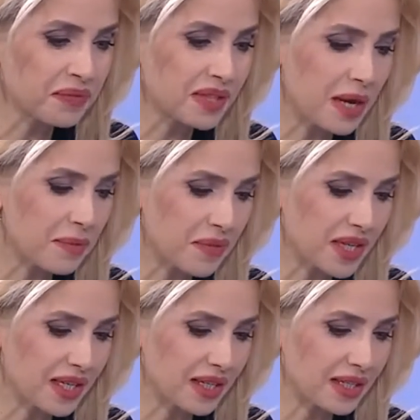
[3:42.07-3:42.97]
Tam
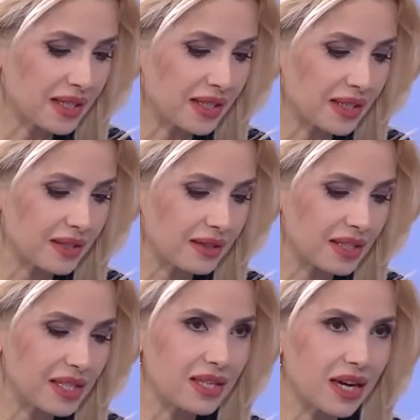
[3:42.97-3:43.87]
e,
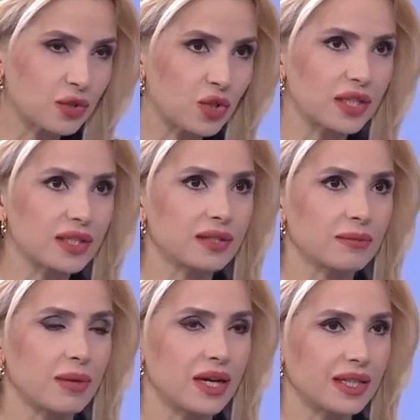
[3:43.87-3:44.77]
ihracat,
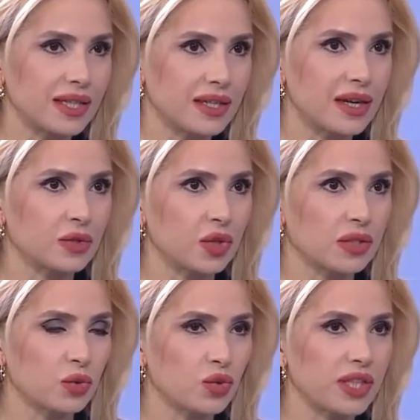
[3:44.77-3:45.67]
maden
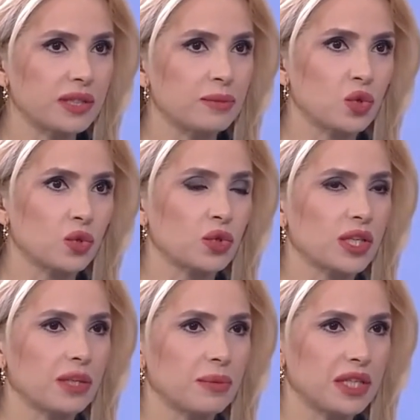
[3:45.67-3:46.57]
ihracatı, üretim diyorduk.
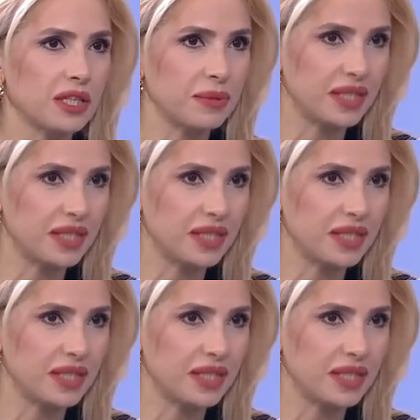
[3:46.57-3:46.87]
2020'yi